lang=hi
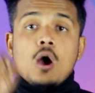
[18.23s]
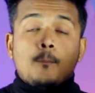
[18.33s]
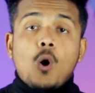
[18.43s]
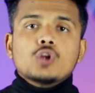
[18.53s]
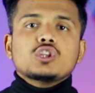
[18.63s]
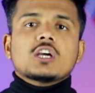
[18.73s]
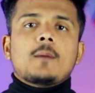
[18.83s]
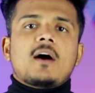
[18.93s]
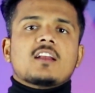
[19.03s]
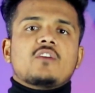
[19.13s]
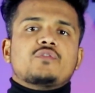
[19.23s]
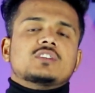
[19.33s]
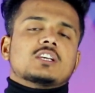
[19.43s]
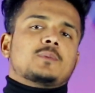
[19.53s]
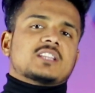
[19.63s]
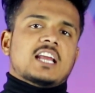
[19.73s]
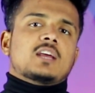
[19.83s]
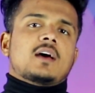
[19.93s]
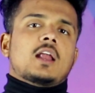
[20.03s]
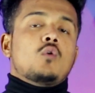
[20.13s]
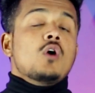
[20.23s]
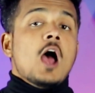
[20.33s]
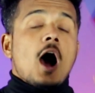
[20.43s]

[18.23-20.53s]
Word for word: बहुत ही कमाल का फीचर्स बताने वाला हूं